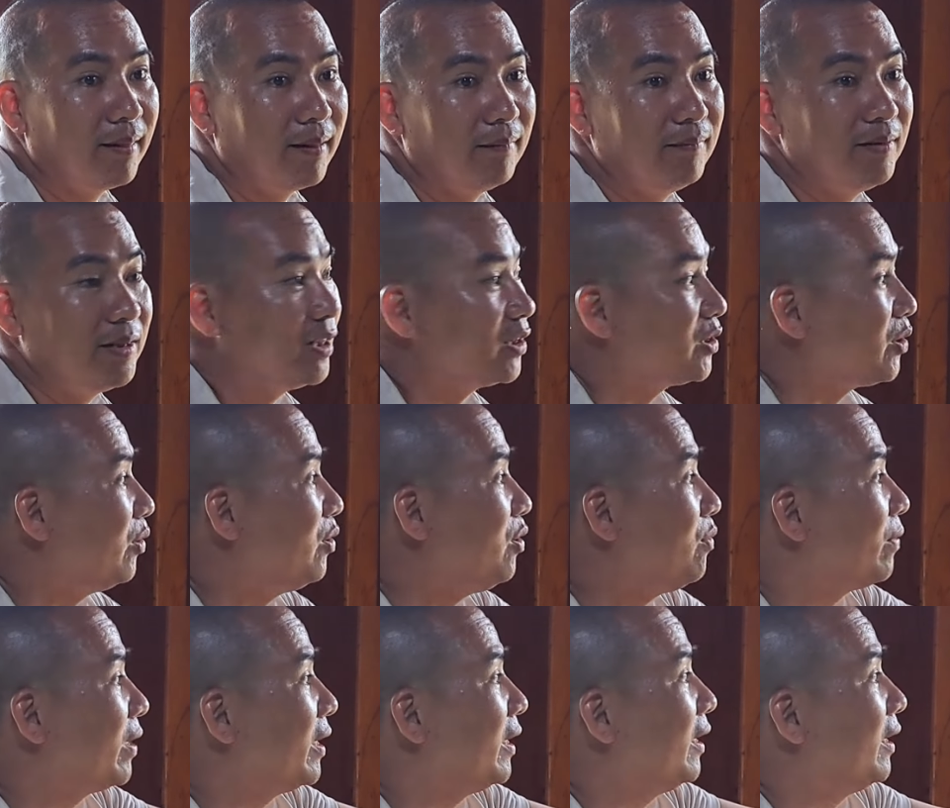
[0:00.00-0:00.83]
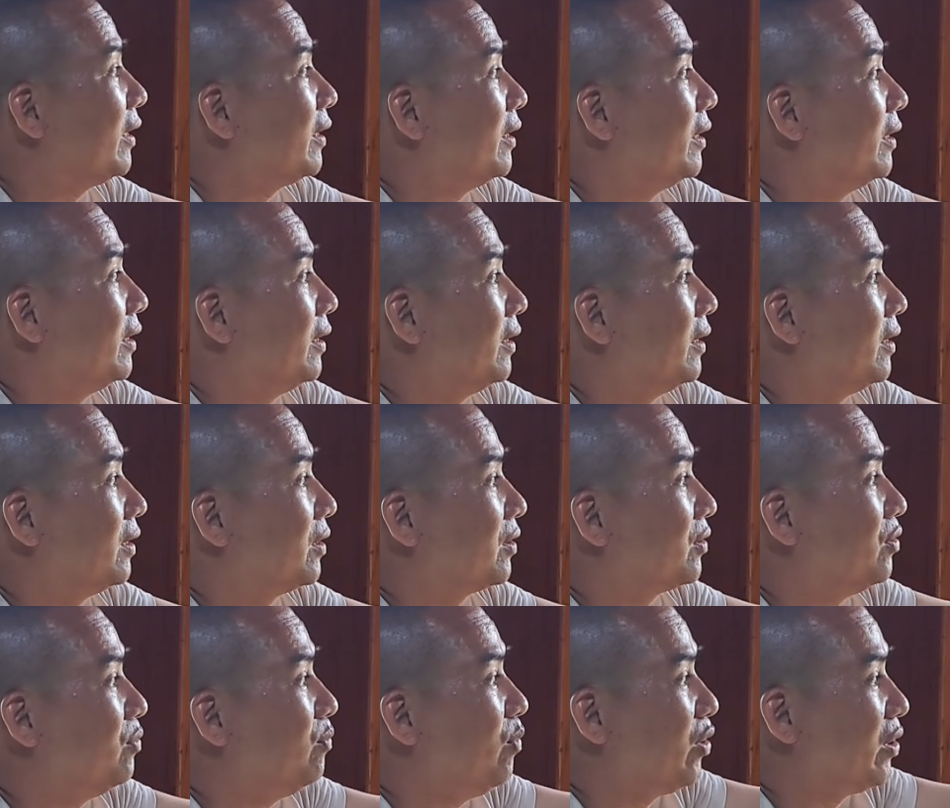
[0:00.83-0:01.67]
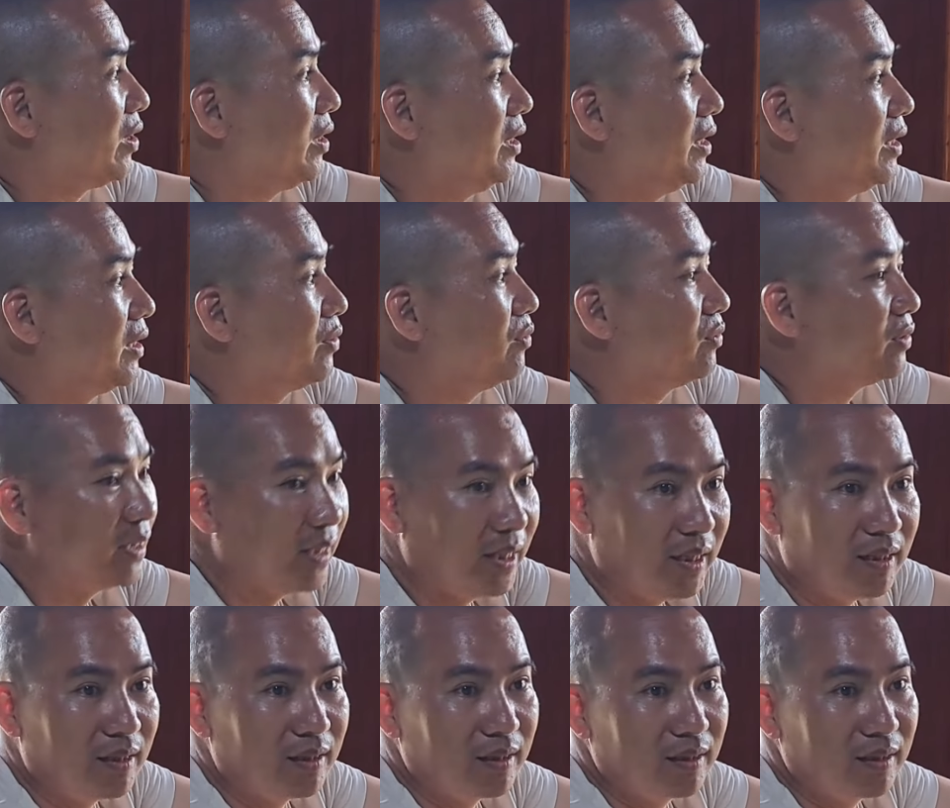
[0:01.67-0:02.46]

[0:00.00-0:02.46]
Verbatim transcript: ví như tối hôm kia thì à, có một người cũng chết